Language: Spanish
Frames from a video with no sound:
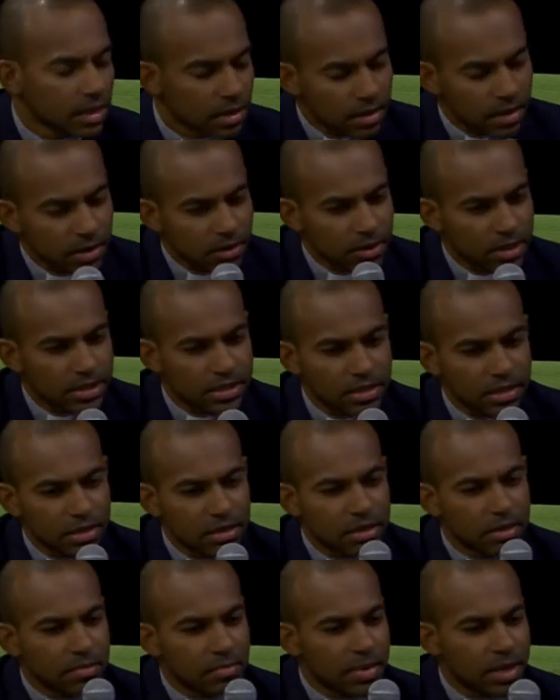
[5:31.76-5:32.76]
Claro que sí.
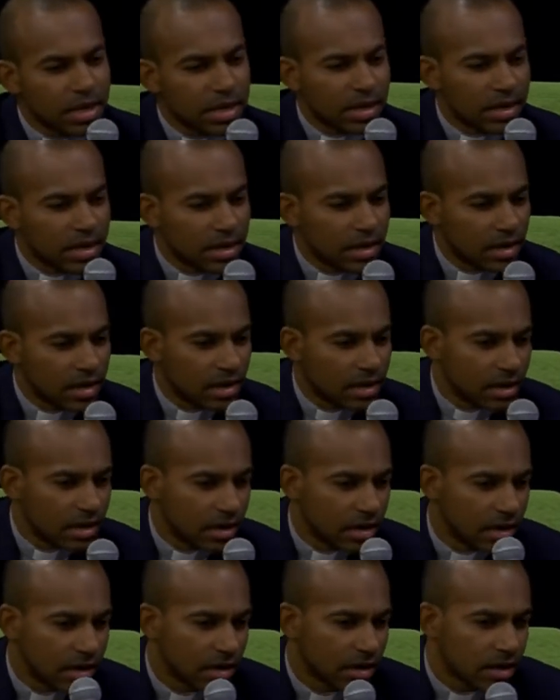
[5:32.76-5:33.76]
Mira,
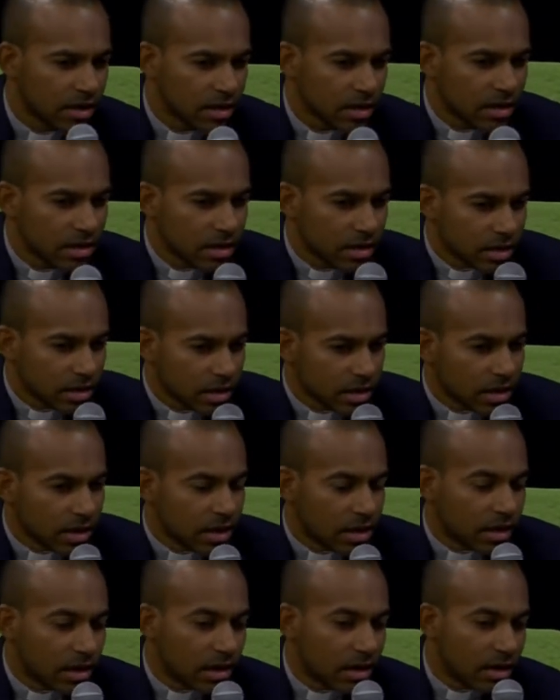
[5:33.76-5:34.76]
el,
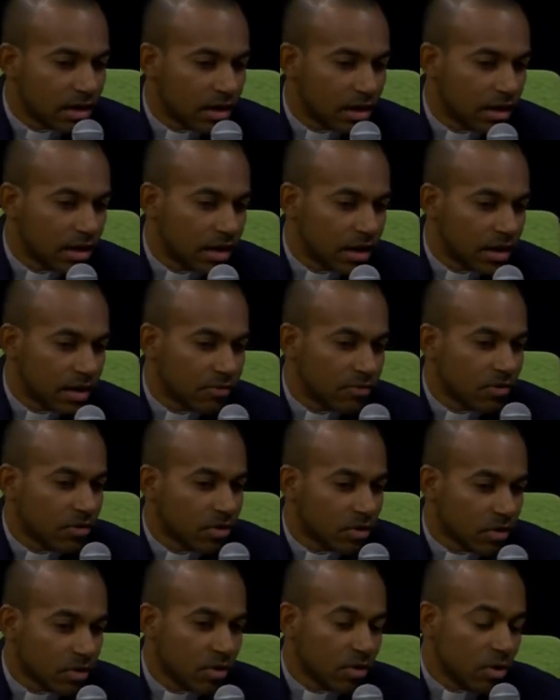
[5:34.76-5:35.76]
el, el,
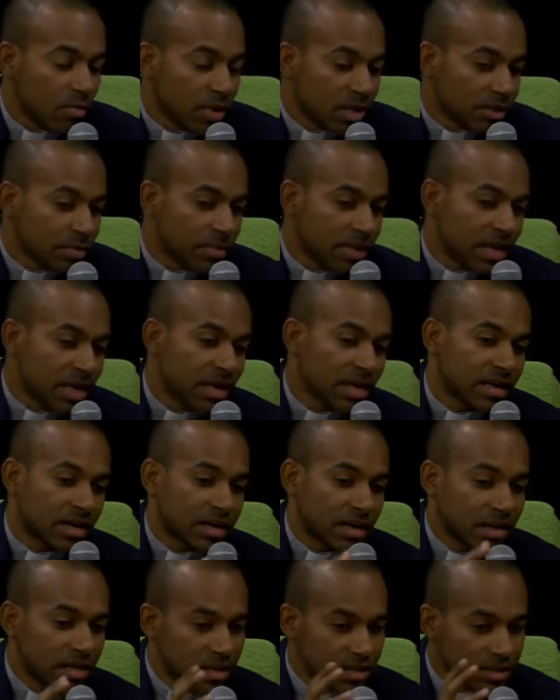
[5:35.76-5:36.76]
foco, o más bien la
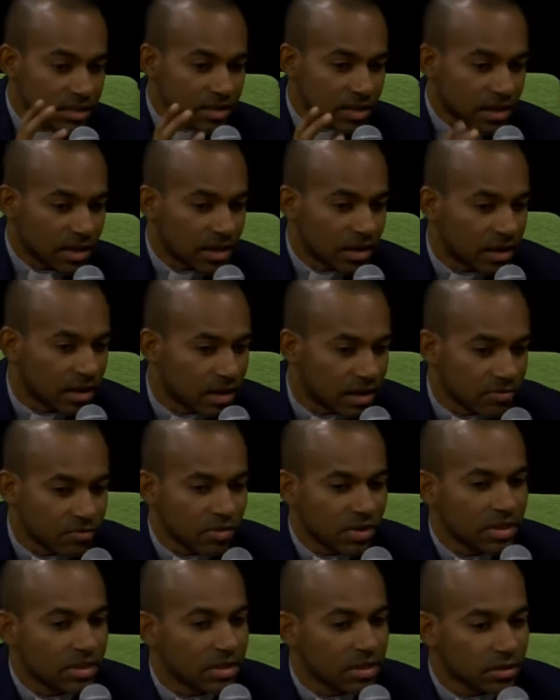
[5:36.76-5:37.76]
raíz, la, la
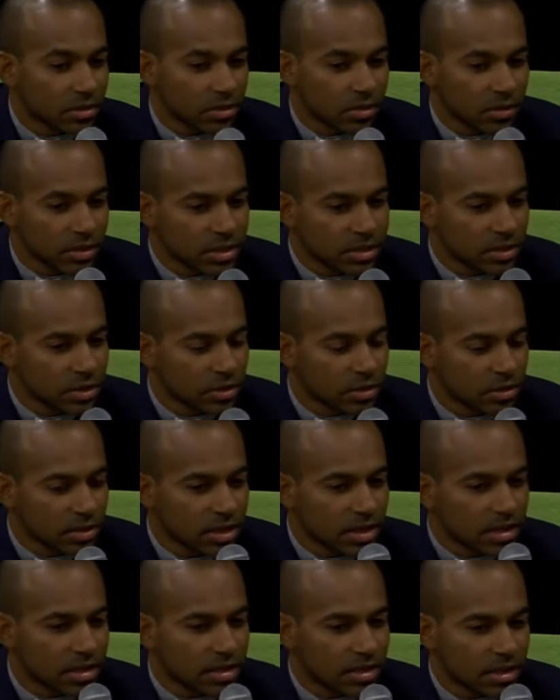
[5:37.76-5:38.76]
fuente de todo esto,
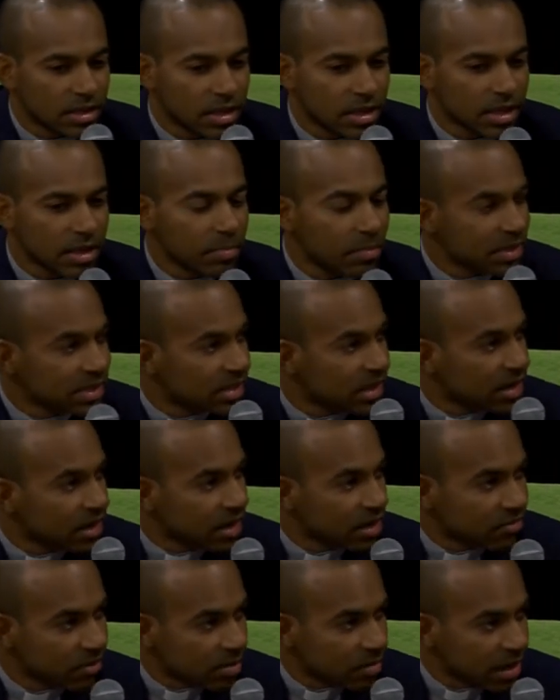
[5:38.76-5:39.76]
tiene que empezar en
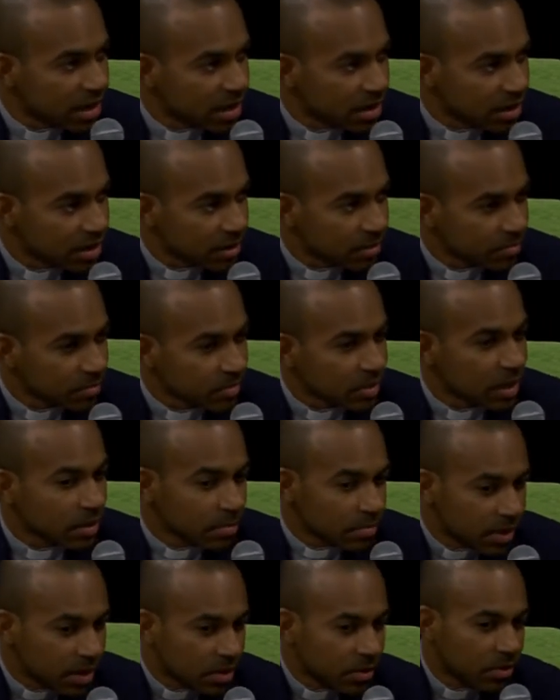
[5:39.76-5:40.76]
la familia
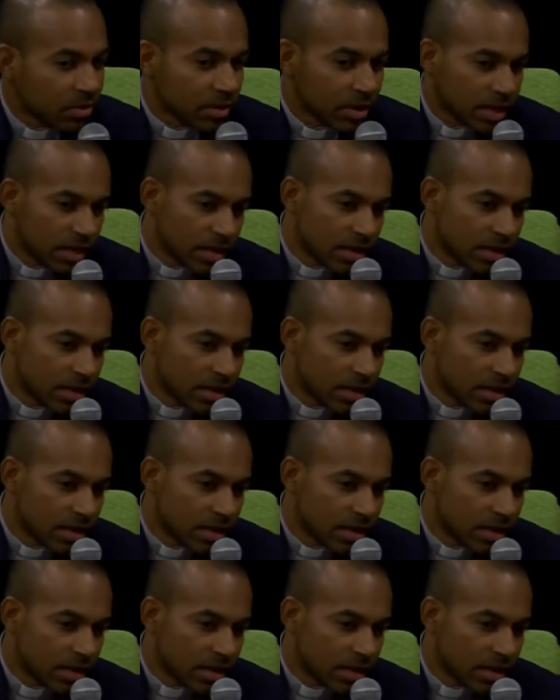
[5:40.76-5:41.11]
pero